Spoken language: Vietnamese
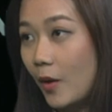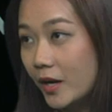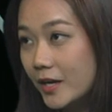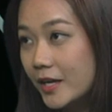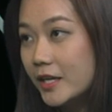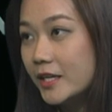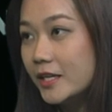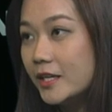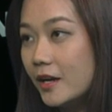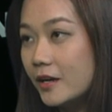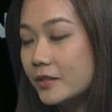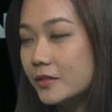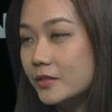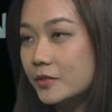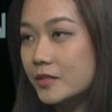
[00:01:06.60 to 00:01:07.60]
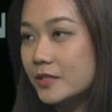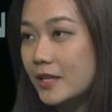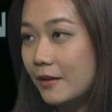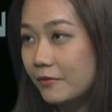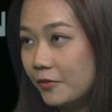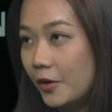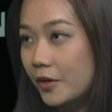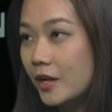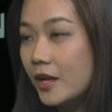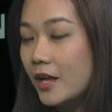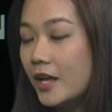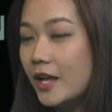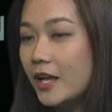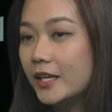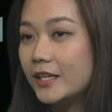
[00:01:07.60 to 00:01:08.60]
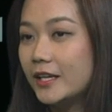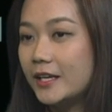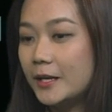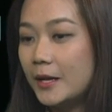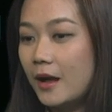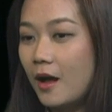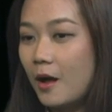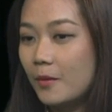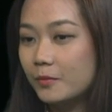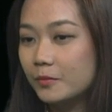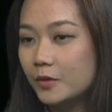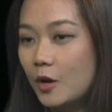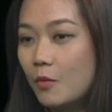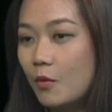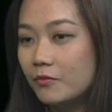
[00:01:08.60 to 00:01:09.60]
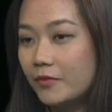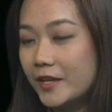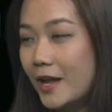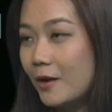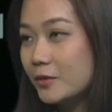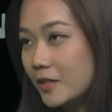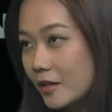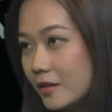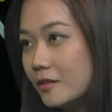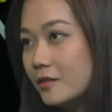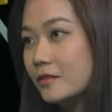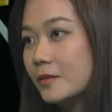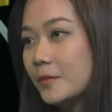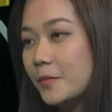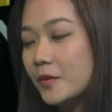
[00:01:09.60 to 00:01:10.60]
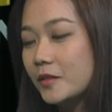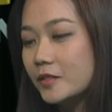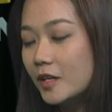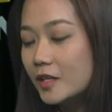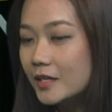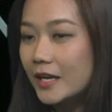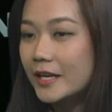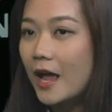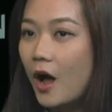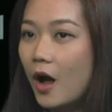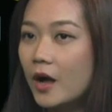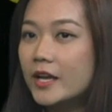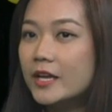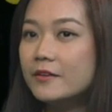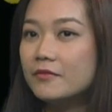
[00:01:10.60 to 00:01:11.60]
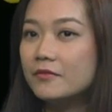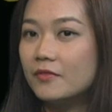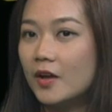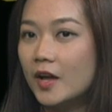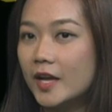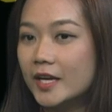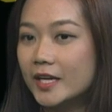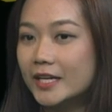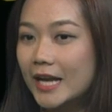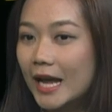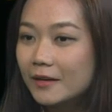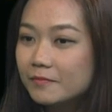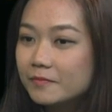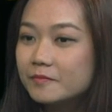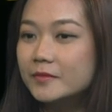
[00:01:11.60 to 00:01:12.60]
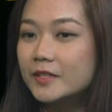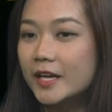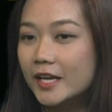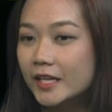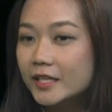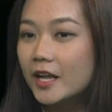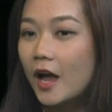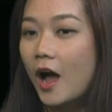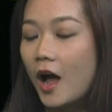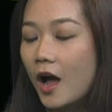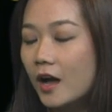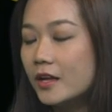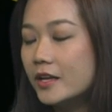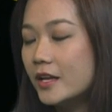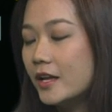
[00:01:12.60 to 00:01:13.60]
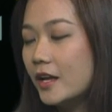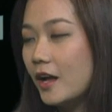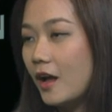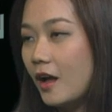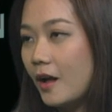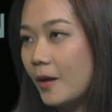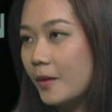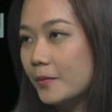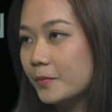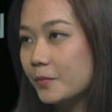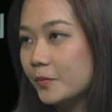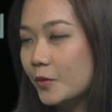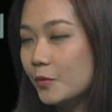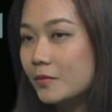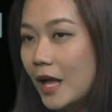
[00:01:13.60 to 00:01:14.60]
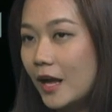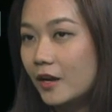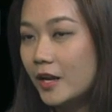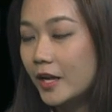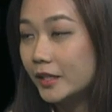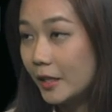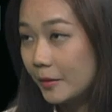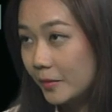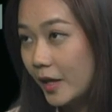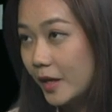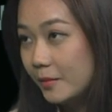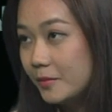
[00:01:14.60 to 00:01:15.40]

lý ở trường Stanford thì uh, có một vị giáo sư rất là giỏi về cách khiến cho um, chúng ta có thể tìm kiếm